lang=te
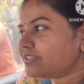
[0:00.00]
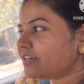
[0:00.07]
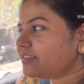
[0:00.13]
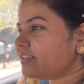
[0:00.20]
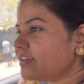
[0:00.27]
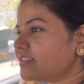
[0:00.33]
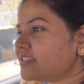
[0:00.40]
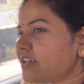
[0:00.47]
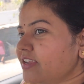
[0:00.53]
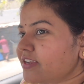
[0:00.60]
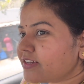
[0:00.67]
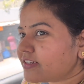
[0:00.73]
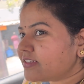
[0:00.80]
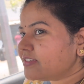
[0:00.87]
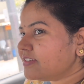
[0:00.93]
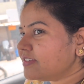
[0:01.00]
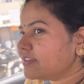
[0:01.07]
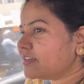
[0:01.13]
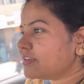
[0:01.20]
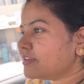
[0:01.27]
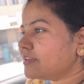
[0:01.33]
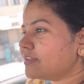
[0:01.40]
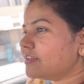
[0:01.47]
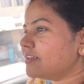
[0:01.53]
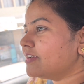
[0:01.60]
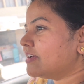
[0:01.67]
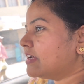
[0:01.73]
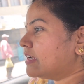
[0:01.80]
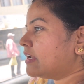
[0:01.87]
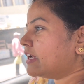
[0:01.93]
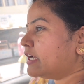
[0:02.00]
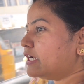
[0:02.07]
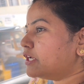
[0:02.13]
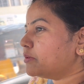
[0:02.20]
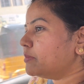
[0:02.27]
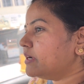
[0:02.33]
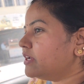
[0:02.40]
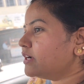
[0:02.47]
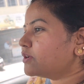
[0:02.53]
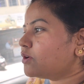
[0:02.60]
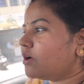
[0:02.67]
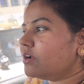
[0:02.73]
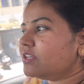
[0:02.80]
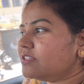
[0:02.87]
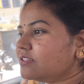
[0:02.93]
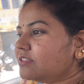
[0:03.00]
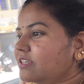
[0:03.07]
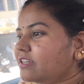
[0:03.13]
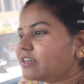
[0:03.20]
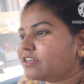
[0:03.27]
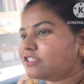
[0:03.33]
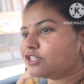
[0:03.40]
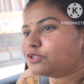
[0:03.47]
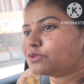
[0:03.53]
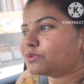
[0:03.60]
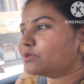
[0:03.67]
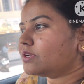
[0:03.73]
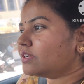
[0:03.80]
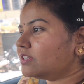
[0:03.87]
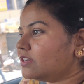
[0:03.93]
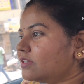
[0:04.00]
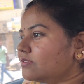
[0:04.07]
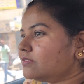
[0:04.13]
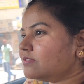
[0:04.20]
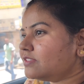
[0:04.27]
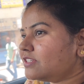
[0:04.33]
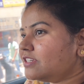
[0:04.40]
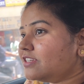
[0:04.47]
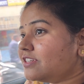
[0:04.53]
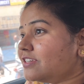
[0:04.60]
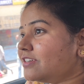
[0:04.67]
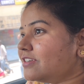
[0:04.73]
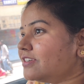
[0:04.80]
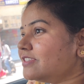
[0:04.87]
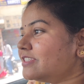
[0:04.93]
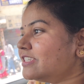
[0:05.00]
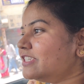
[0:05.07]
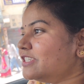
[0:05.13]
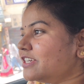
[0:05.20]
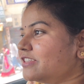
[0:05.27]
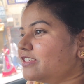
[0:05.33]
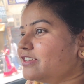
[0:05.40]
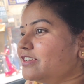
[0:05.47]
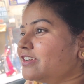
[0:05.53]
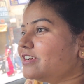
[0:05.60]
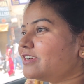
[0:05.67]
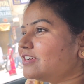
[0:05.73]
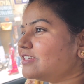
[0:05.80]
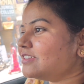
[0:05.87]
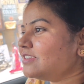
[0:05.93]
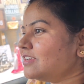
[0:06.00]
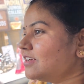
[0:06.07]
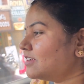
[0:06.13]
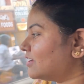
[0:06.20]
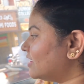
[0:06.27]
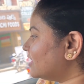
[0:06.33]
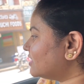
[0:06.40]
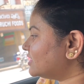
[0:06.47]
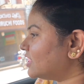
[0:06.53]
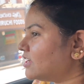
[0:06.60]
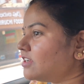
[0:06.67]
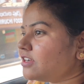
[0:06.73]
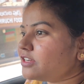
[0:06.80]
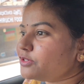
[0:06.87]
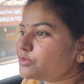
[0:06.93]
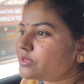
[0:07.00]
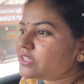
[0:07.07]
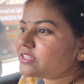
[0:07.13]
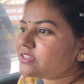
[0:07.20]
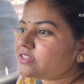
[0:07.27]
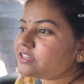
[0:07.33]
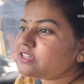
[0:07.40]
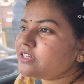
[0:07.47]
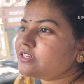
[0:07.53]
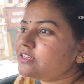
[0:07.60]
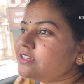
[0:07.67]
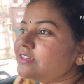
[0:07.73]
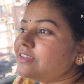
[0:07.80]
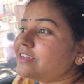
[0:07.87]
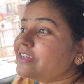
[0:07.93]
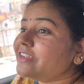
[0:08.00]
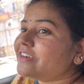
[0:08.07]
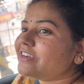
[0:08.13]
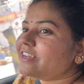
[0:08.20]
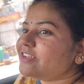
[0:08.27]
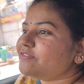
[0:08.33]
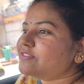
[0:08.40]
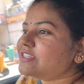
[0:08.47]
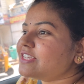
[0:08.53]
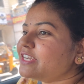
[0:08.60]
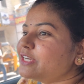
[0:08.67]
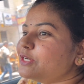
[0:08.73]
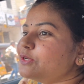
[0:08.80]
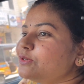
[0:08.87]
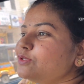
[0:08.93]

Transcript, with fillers: అయితే ఎస్ఆర్ నగర్ నా ఇంటర్మీడియట్ కాలేజ్ అంతా ఇక్కడే చదువుకున్నాను నేను శ్రీన శ్రీ చైతన్య కళాశాల అని ఉండేదండి ఇక్కడ లెఫ్ట్ సైడ్లో